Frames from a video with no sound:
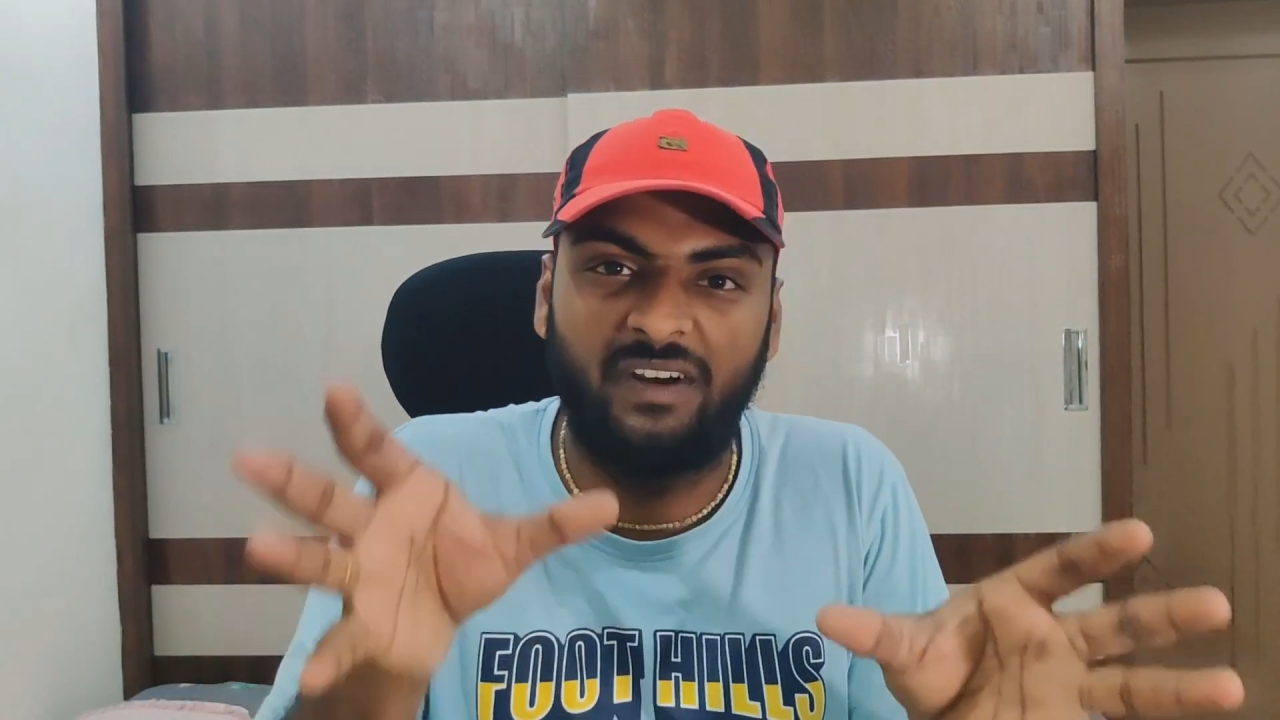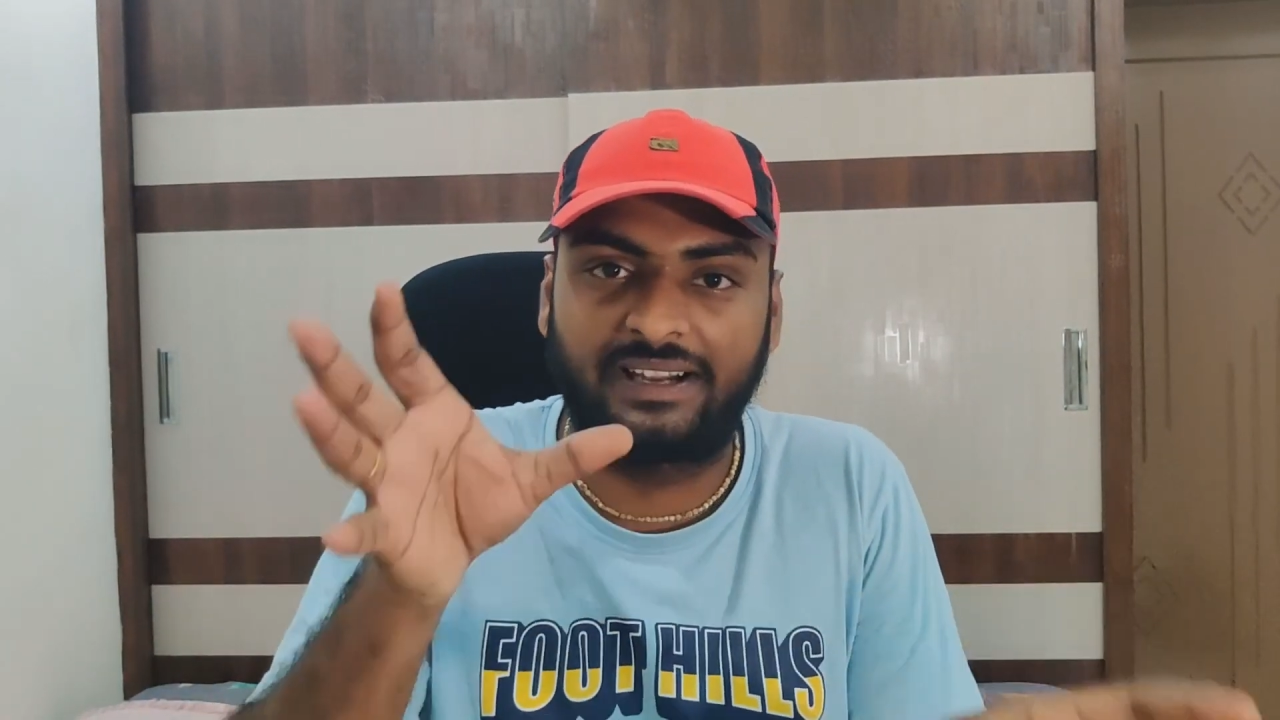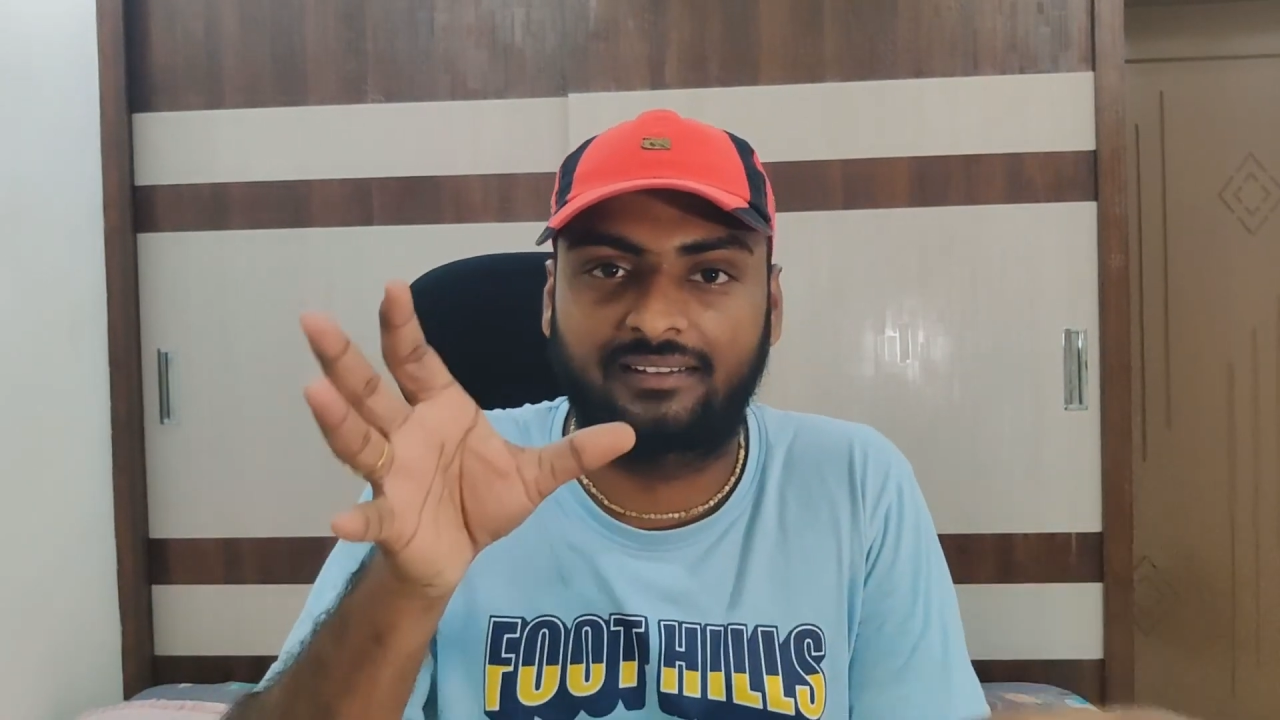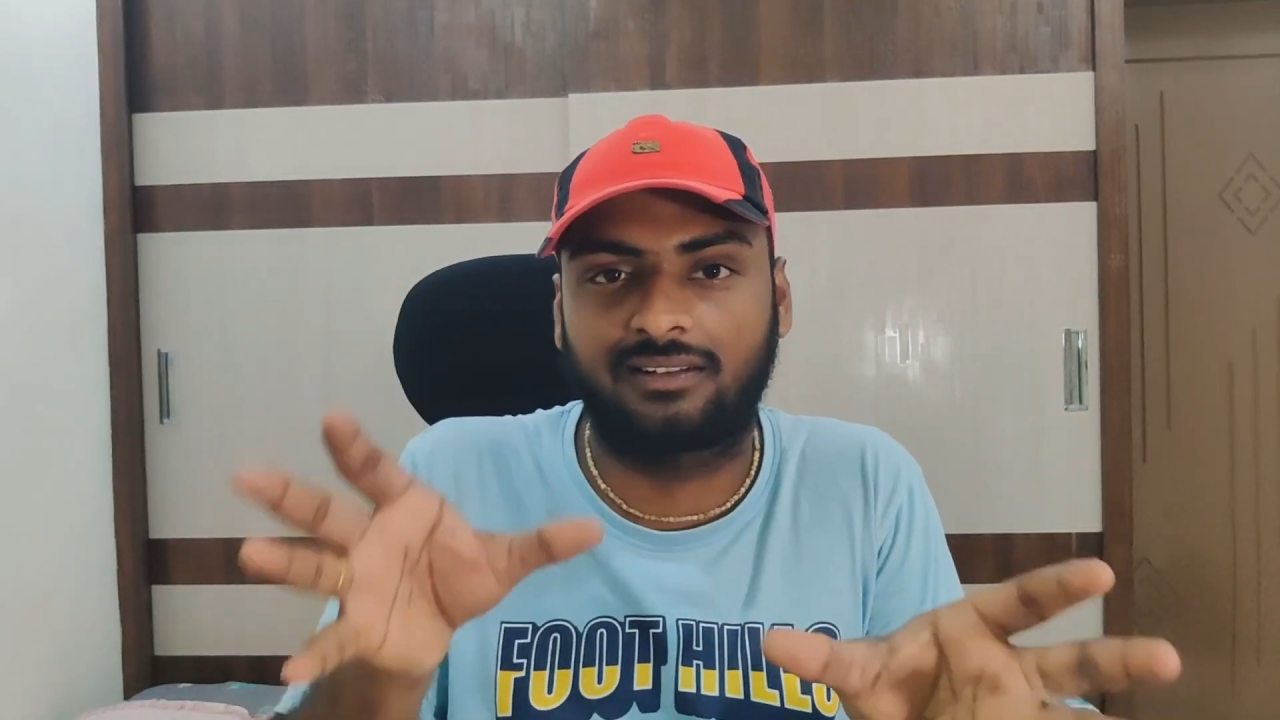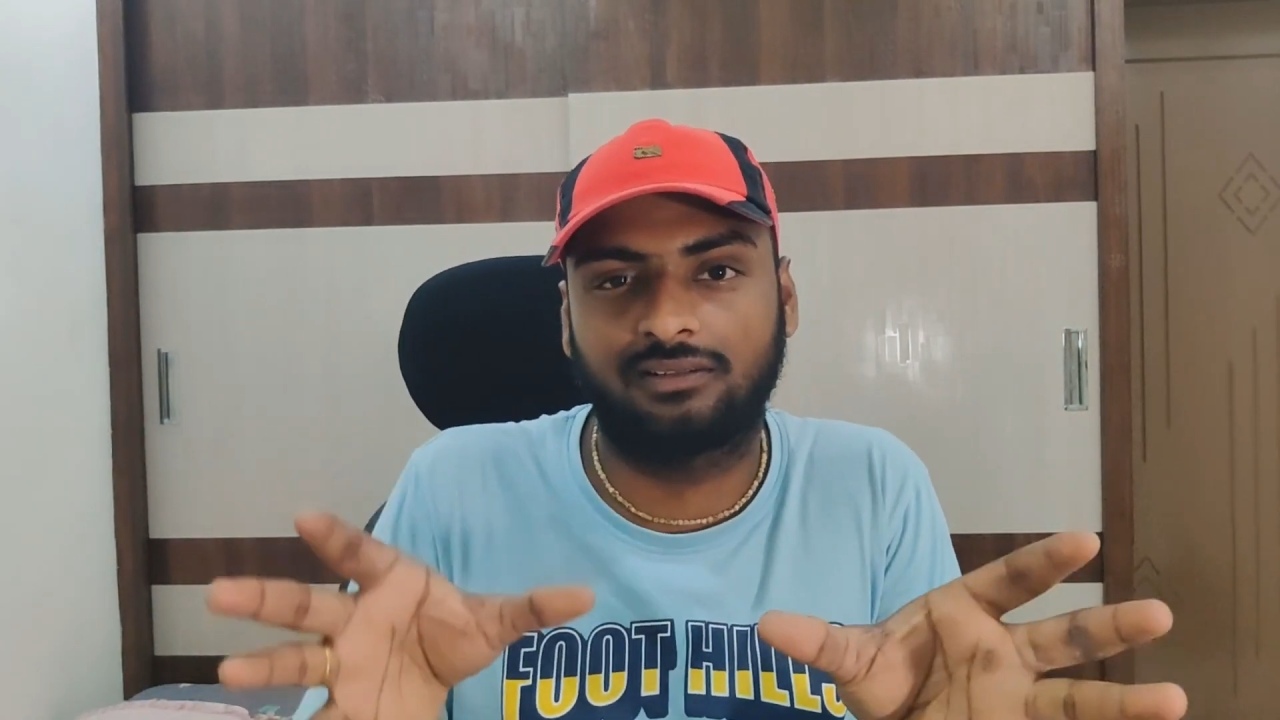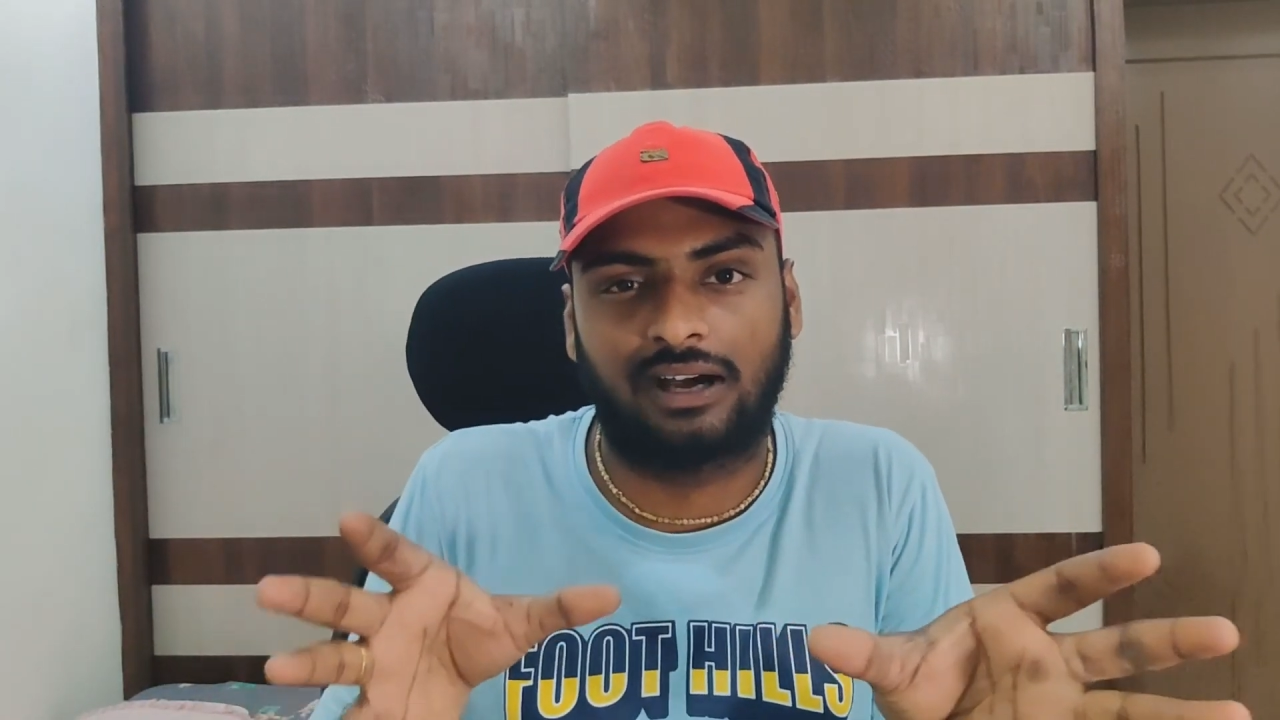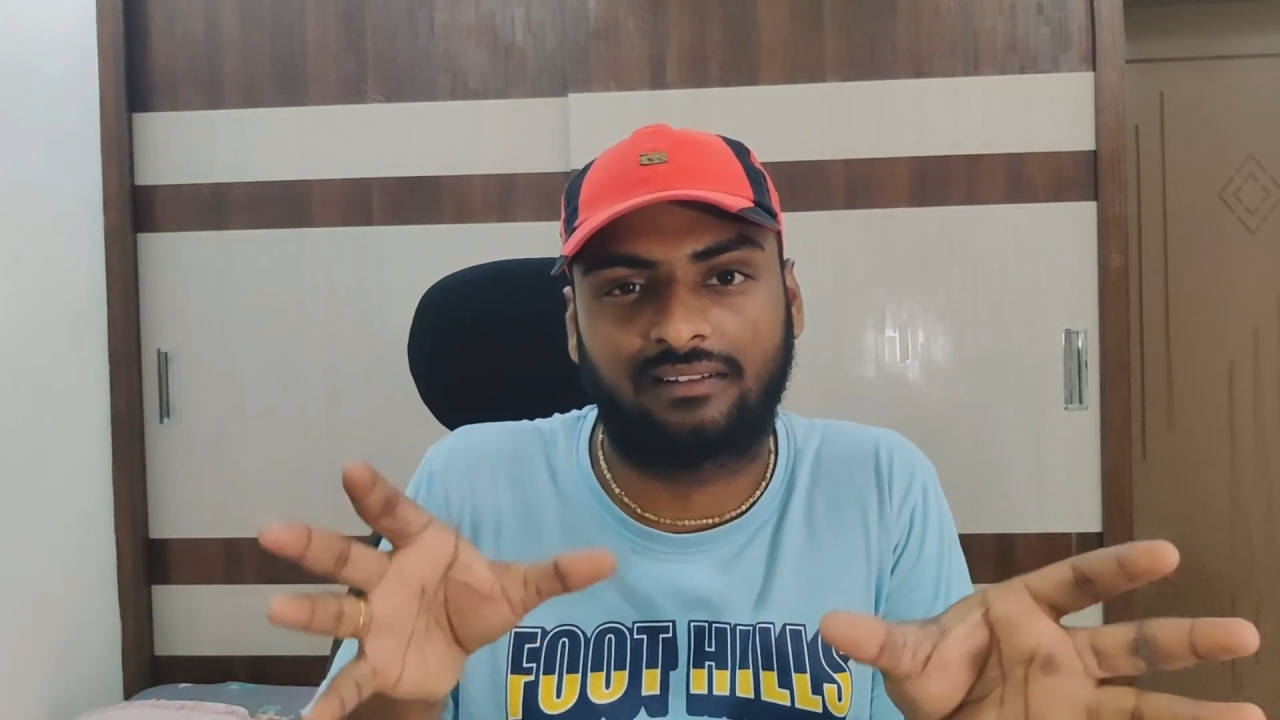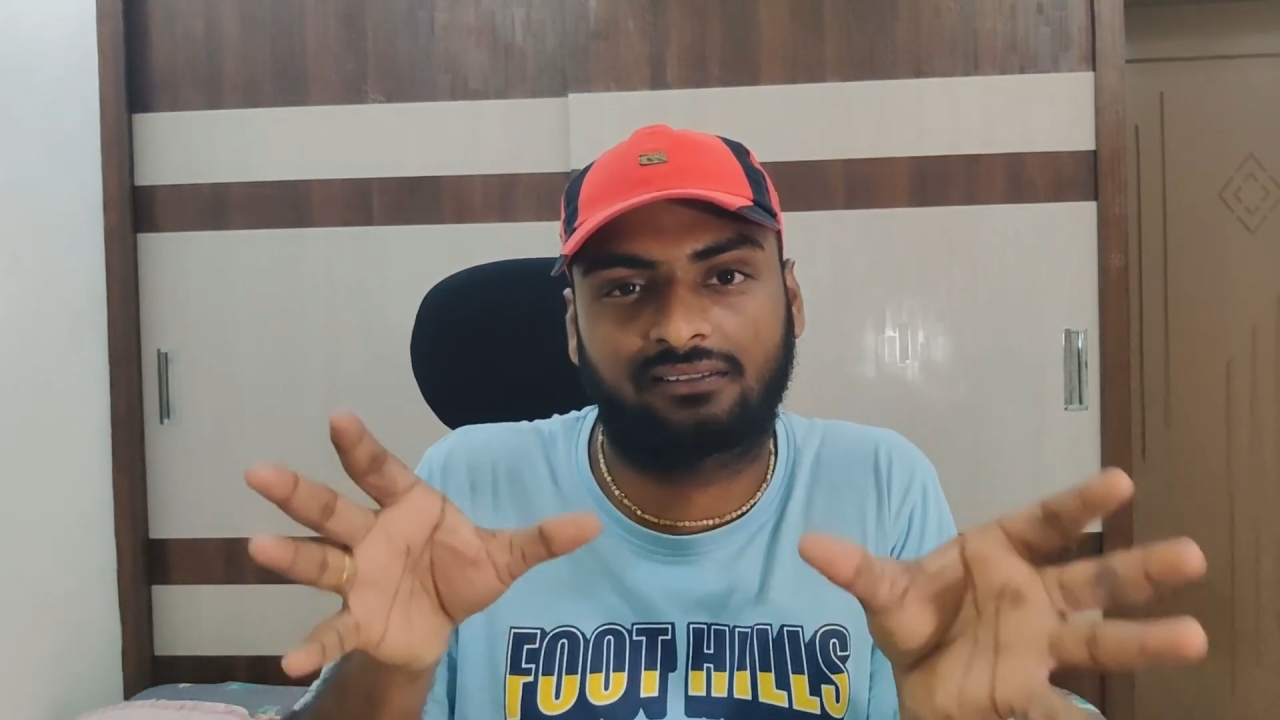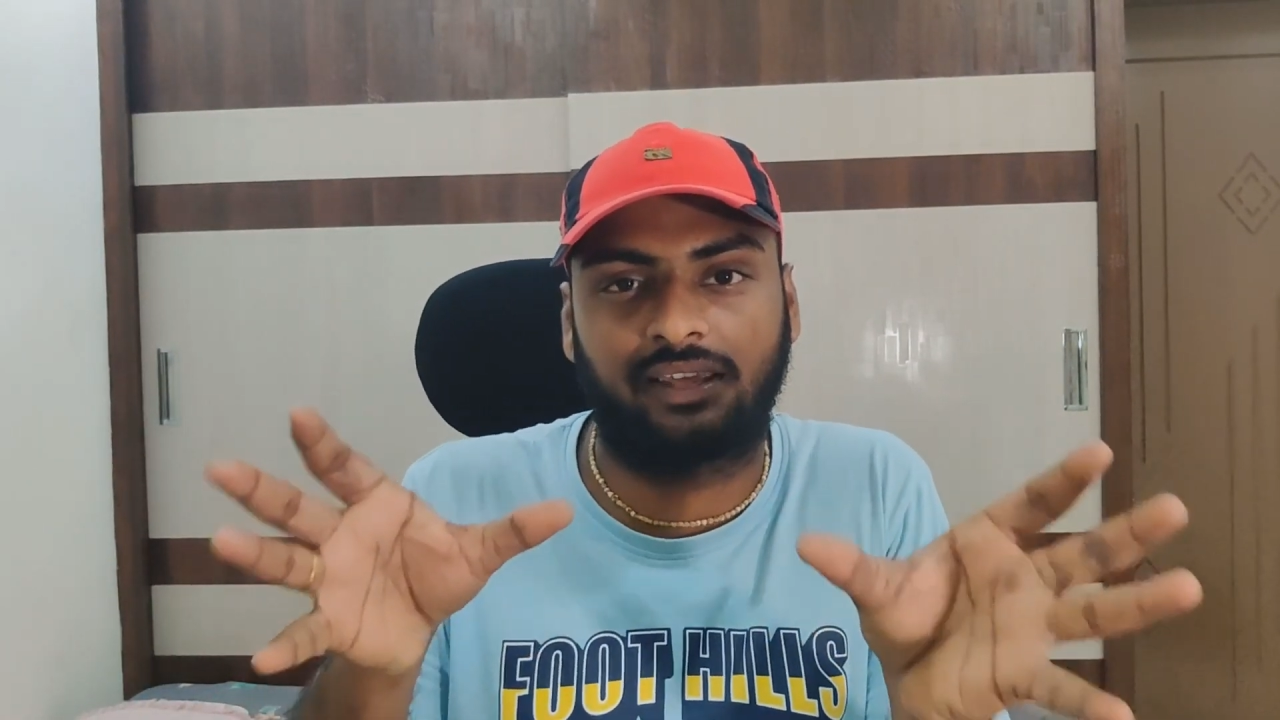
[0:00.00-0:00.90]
విత్ ఆ